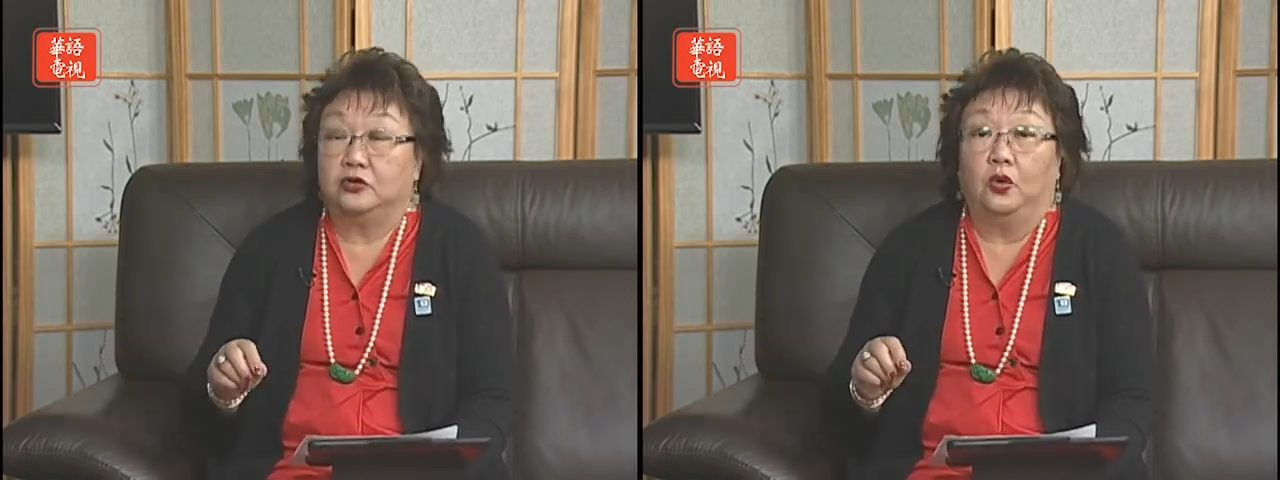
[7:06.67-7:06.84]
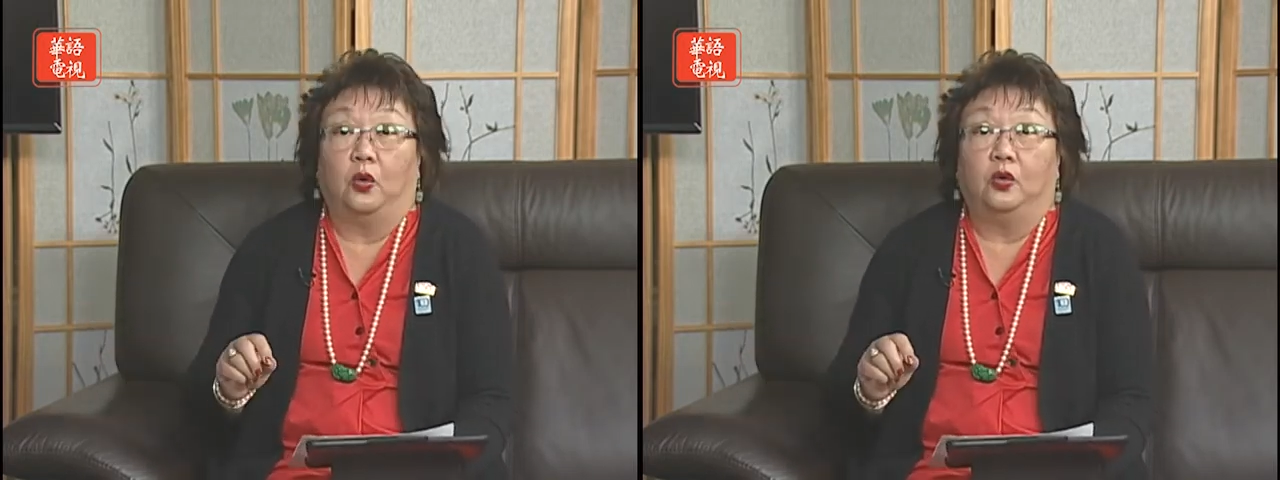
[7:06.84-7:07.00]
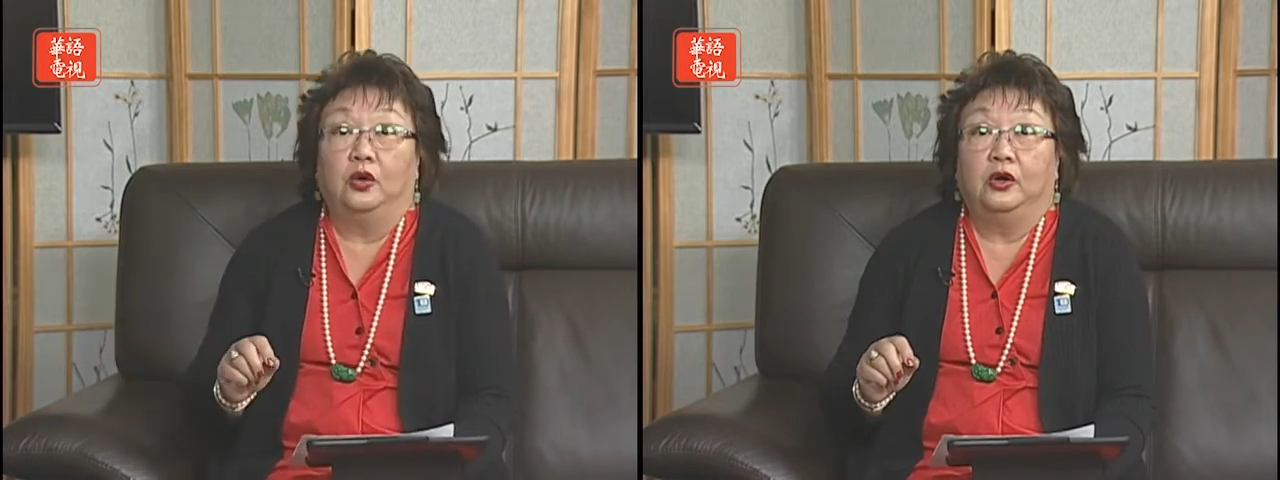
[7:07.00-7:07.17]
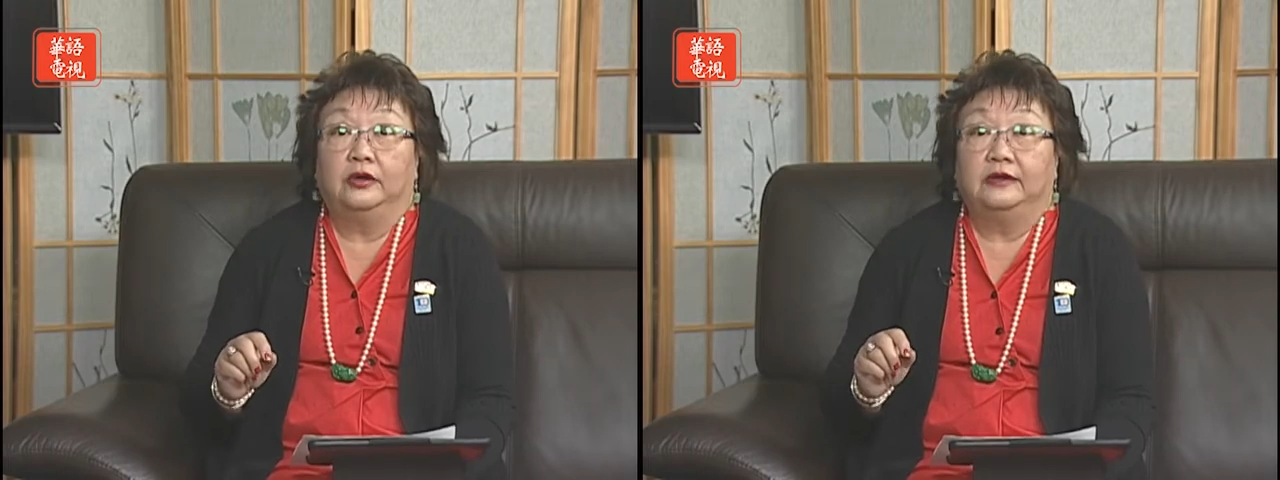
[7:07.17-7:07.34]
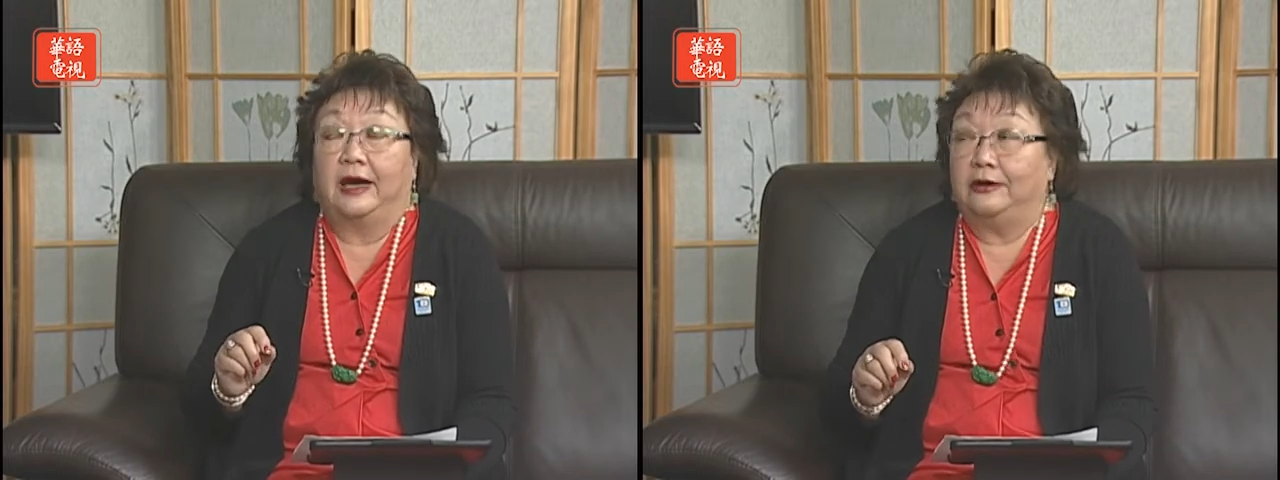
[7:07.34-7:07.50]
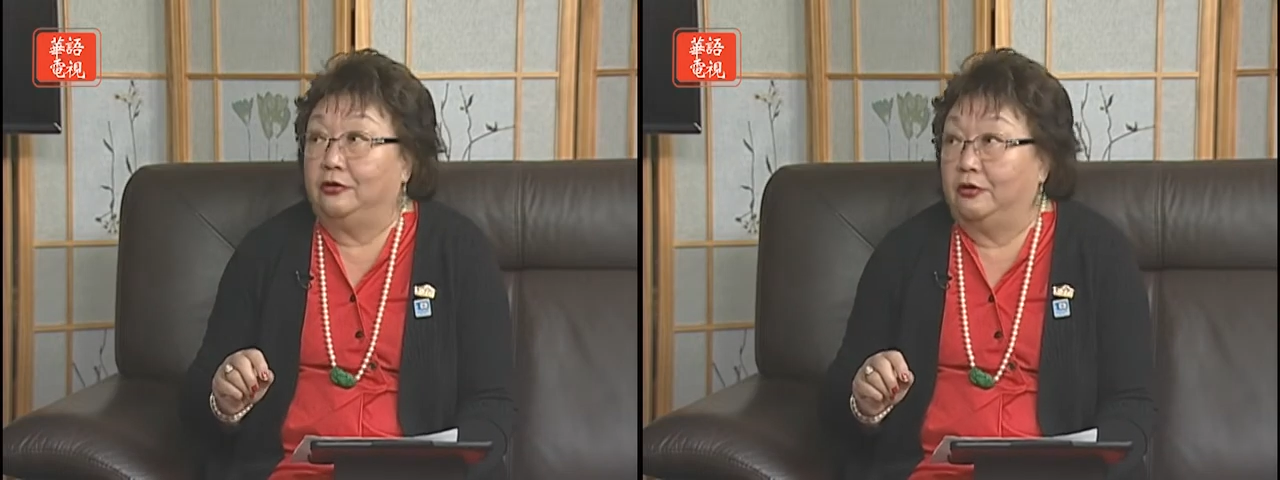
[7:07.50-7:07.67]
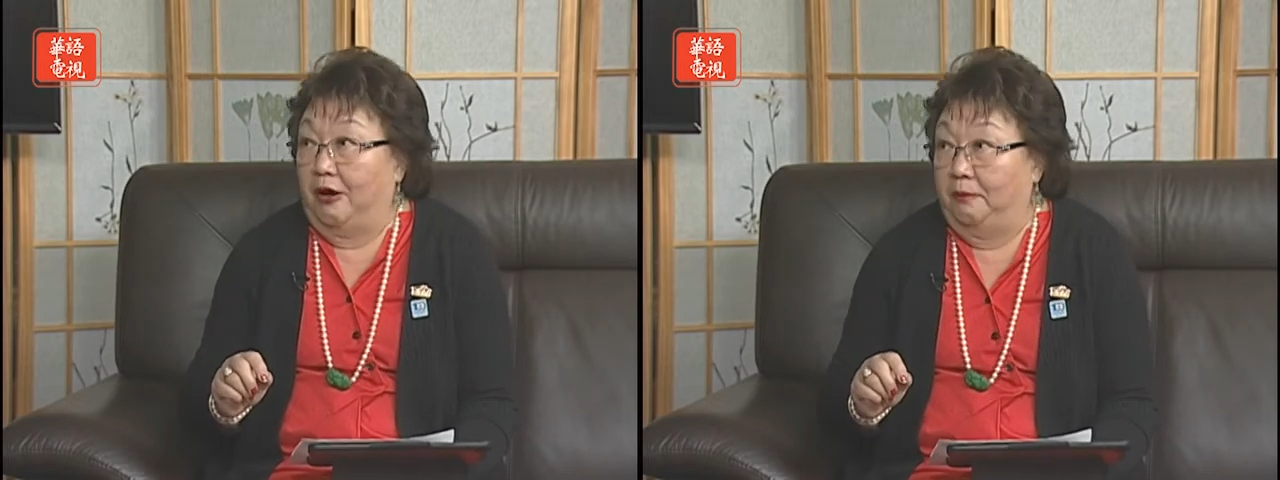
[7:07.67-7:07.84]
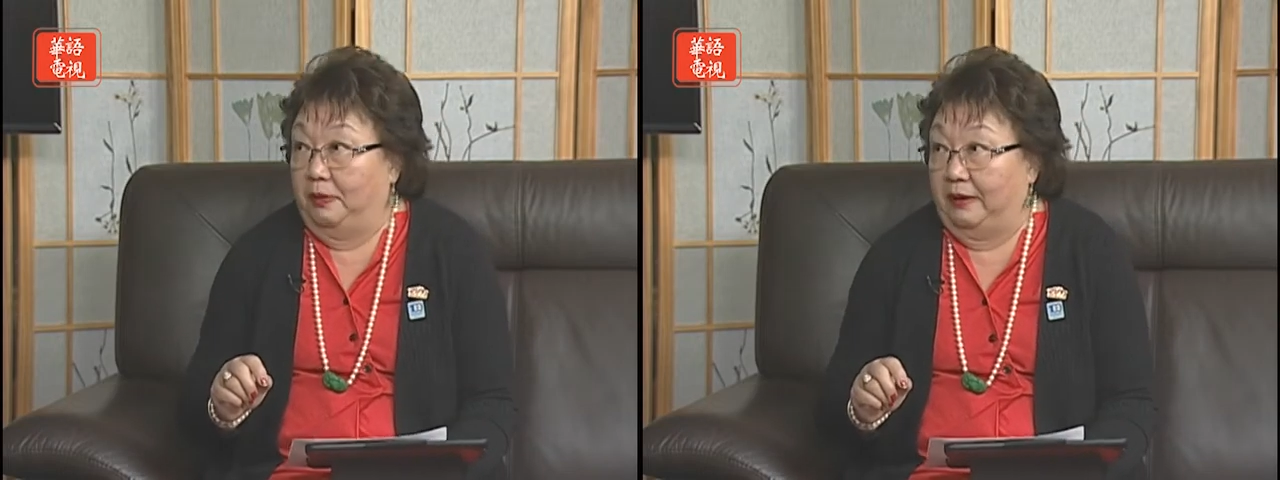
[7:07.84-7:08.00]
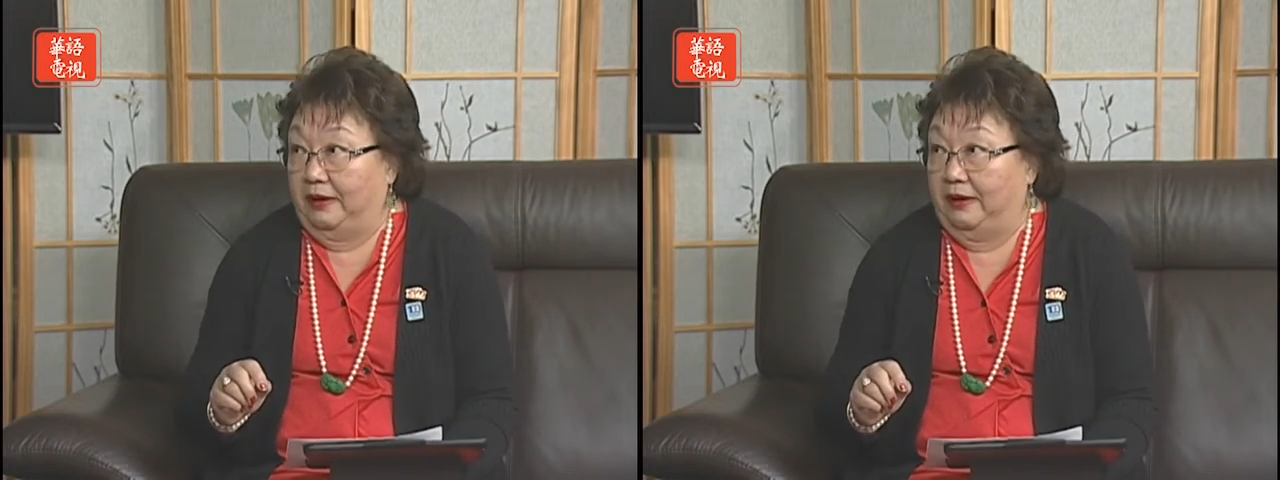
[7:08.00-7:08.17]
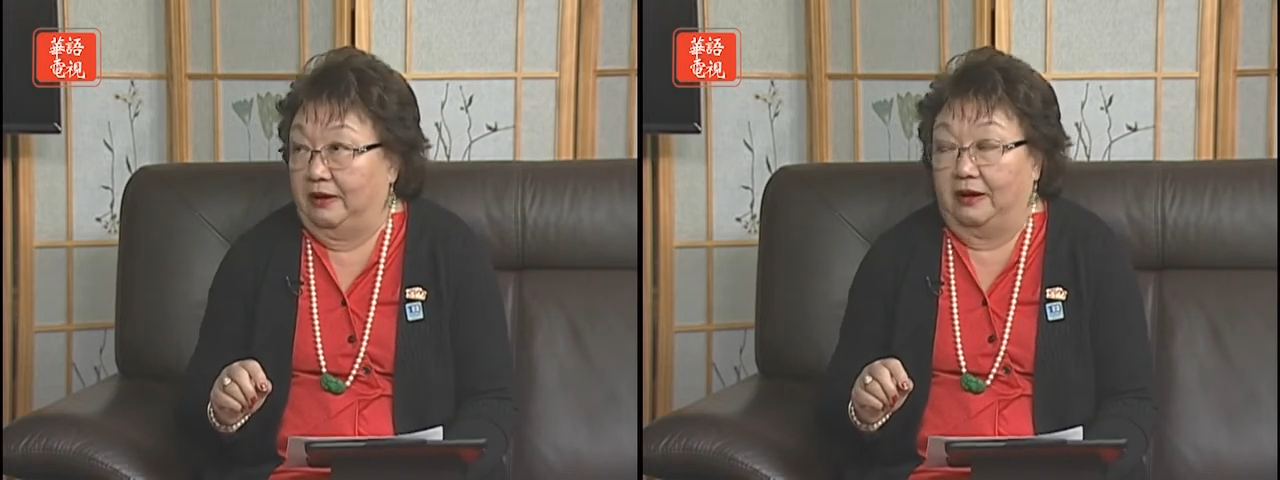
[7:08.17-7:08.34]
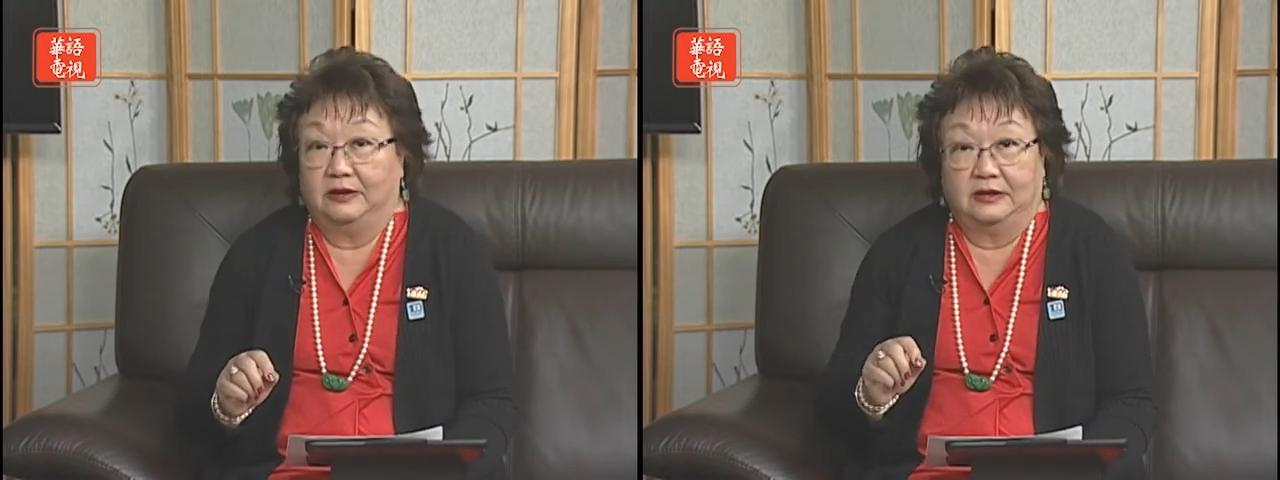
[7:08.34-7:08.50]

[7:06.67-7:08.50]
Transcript: 用 title company 的，